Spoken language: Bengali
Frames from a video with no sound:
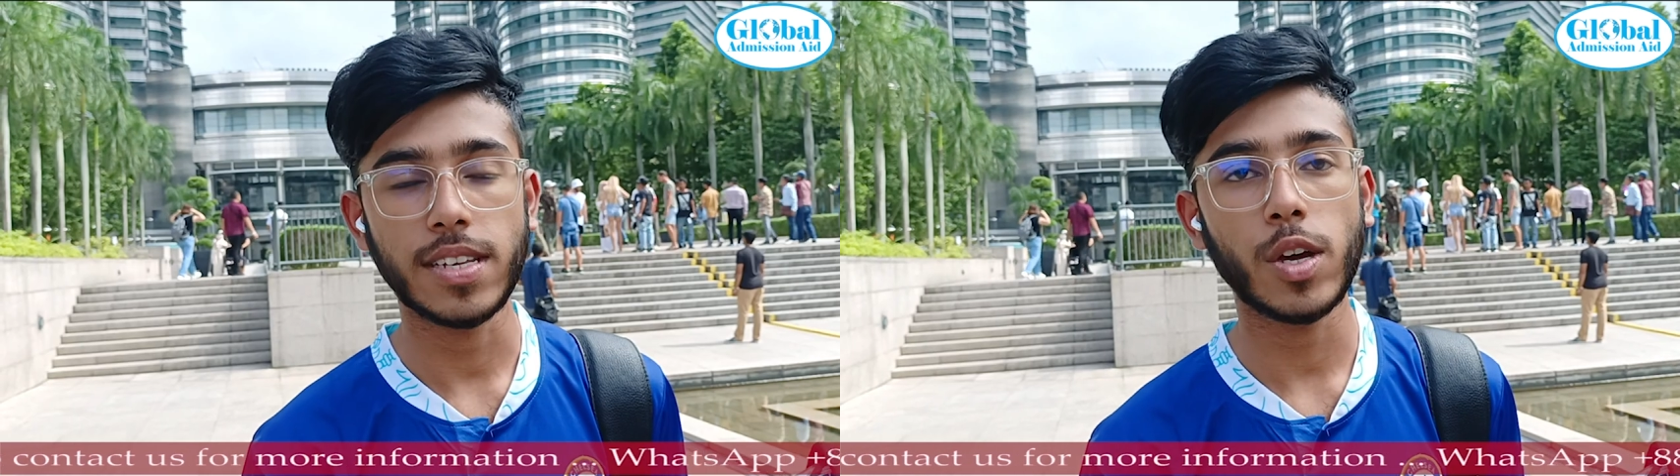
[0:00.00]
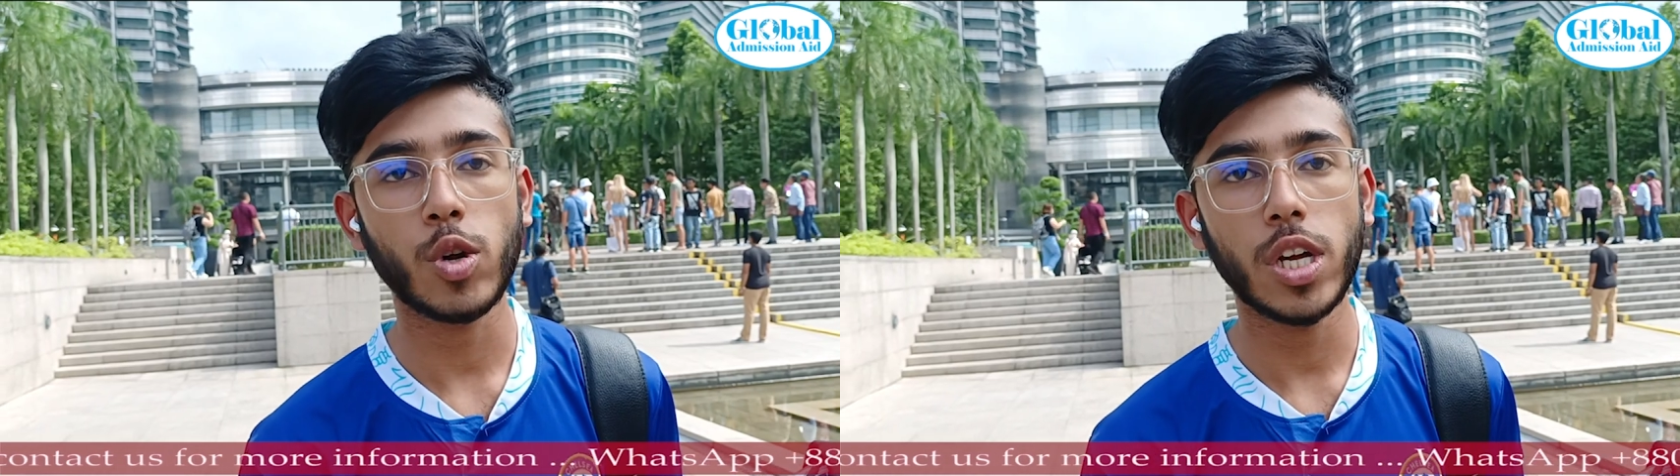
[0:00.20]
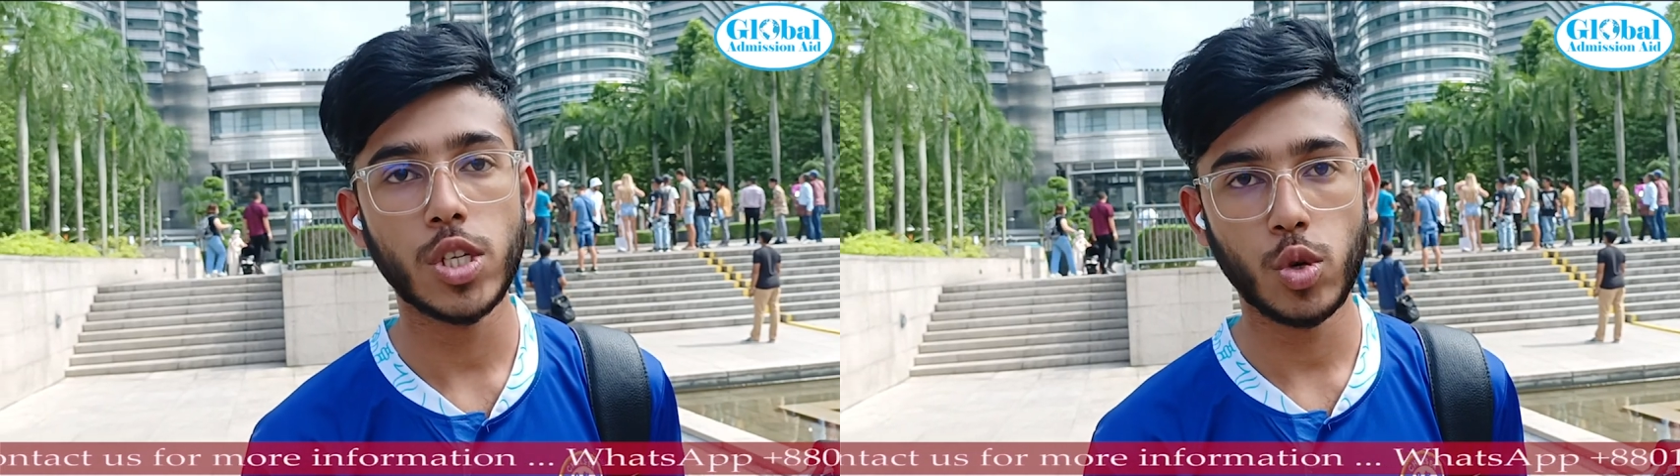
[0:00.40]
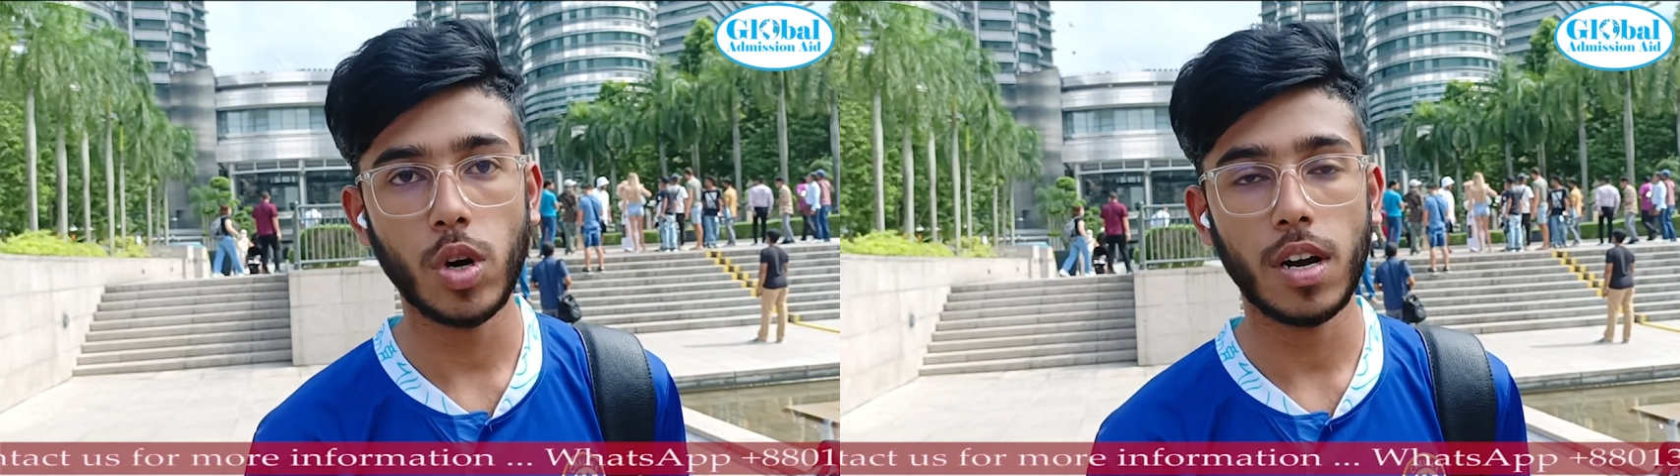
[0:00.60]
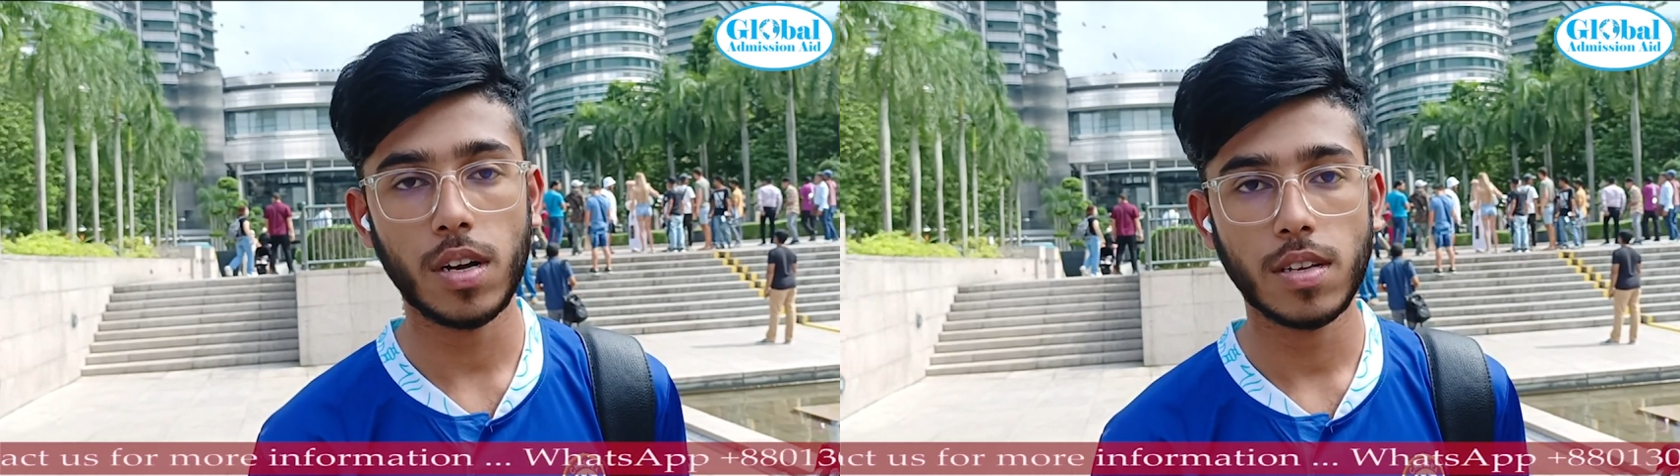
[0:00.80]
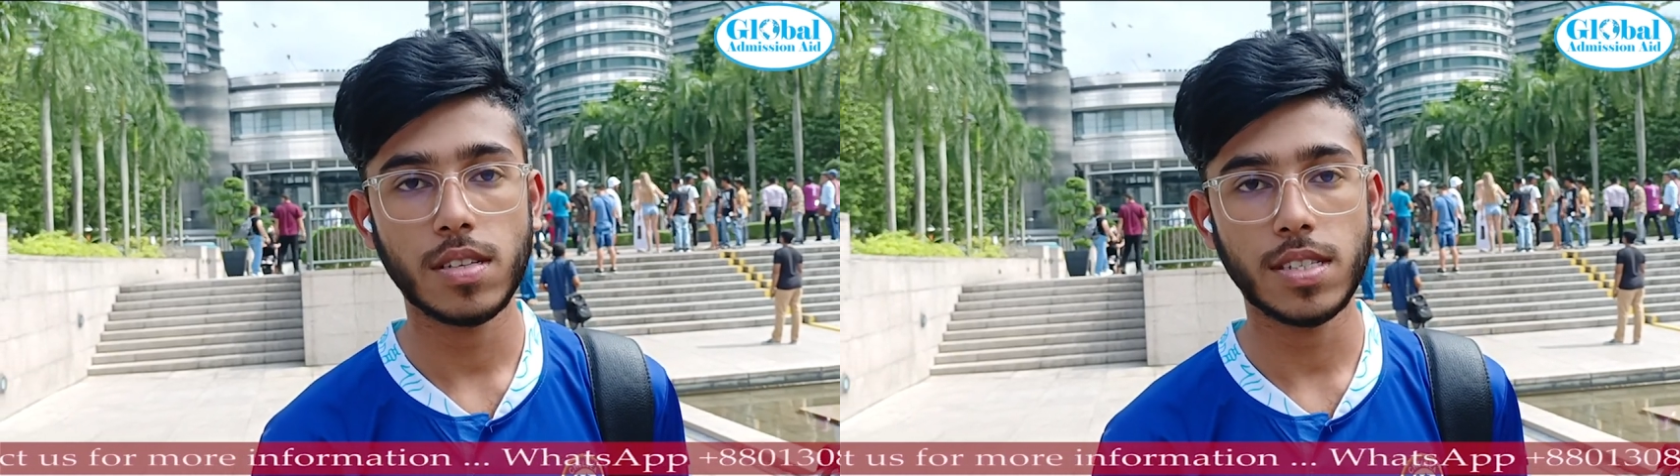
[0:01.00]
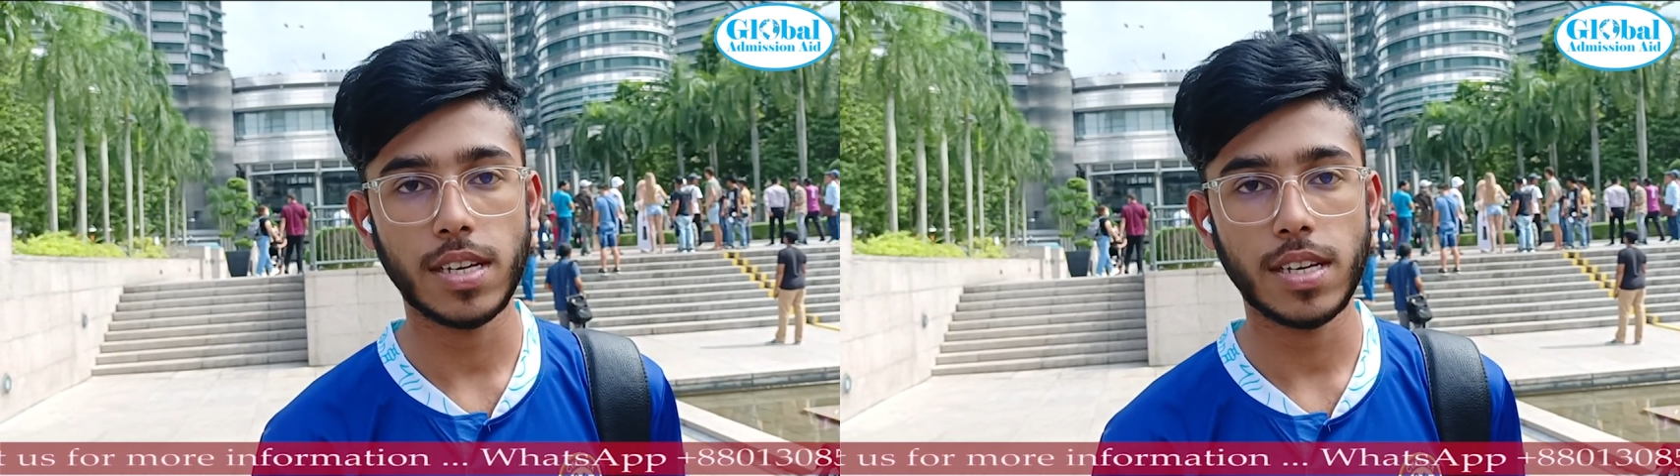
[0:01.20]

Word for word: ফাউন্ডেশন কমার্স হ্যাঁ